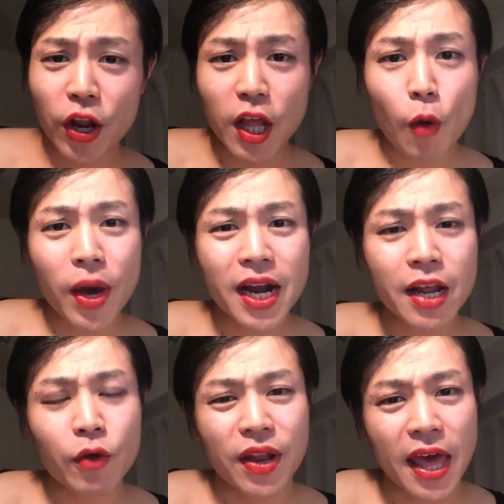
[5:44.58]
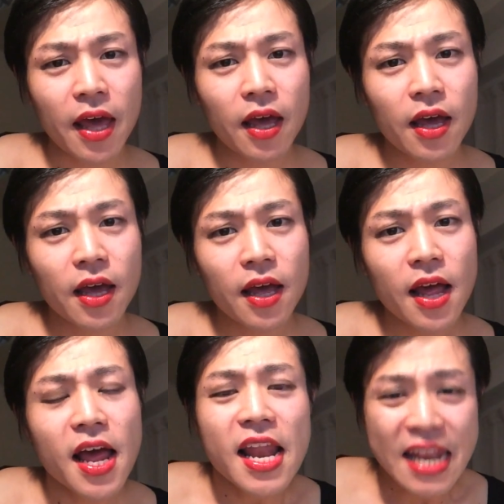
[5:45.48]
これで覚えられるわね。
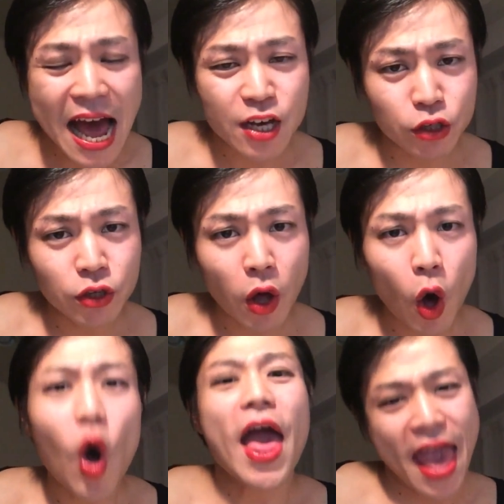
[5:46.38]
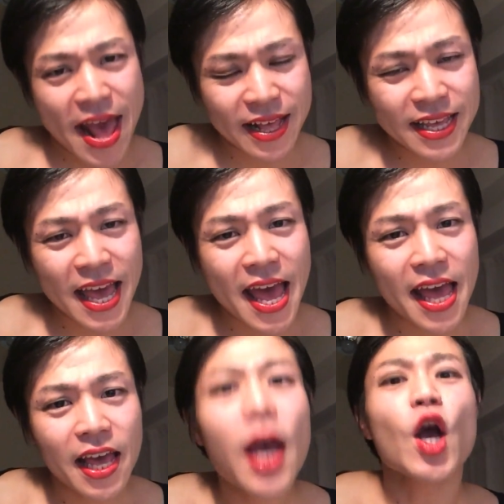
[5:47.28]
酪農、園
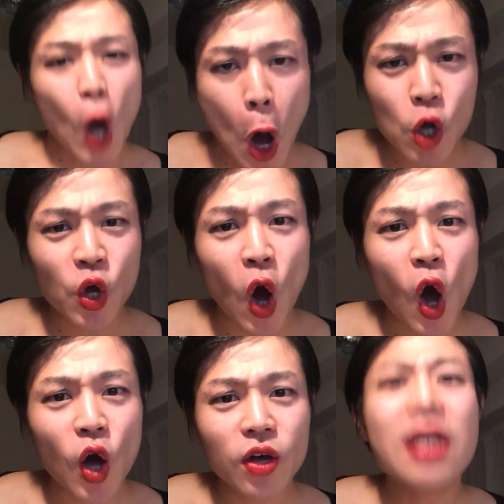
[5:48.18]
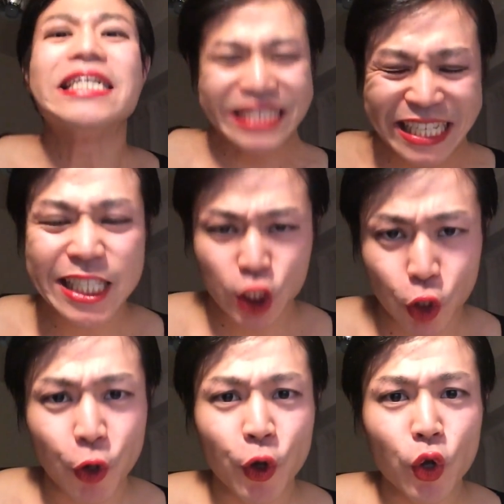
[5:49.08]
芸、今後、地
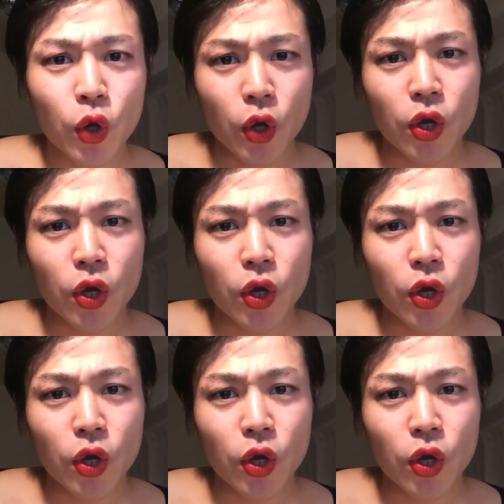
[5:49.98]
中。